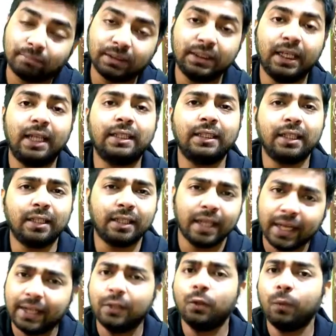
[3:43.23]
শিলাজিদেরটা
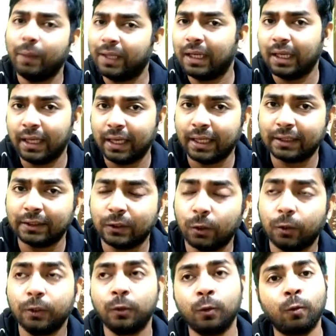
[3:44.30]
একটু বেটার লেগেছিল
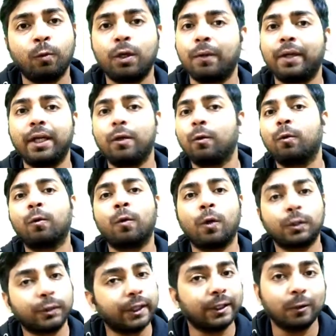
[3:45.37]
কিন্তু নো ডাউট এটা কোনো
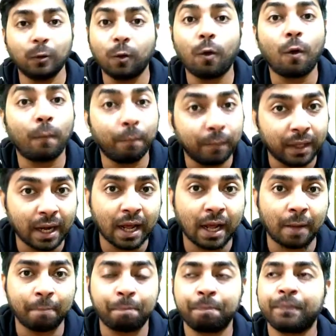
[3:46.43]
অংশ কিন্তু কম না
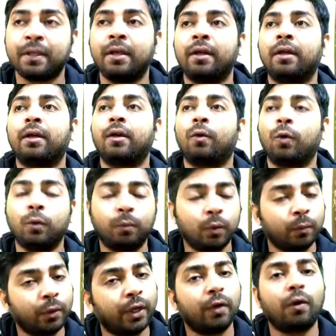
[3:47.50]

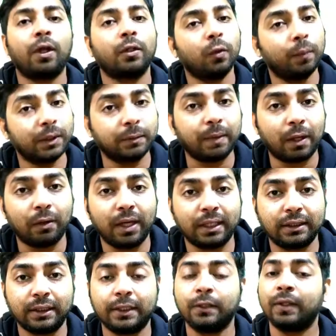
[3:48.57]
অনুপম রায়ের গলাতেও বেশ ভালো
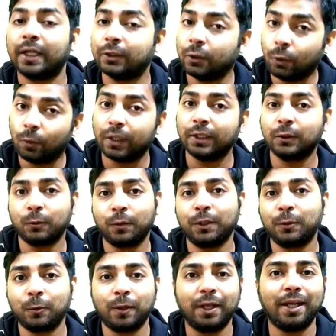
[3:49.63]
লাগছে কিন্তু অ্যাকচুয়ালি ওটা শুনে
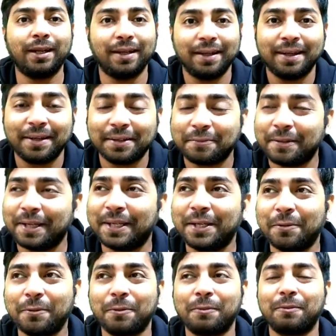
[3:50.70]
শুনে মানে
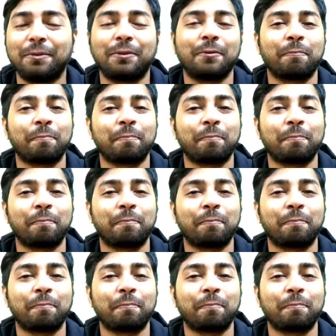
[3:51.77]
কি বলবো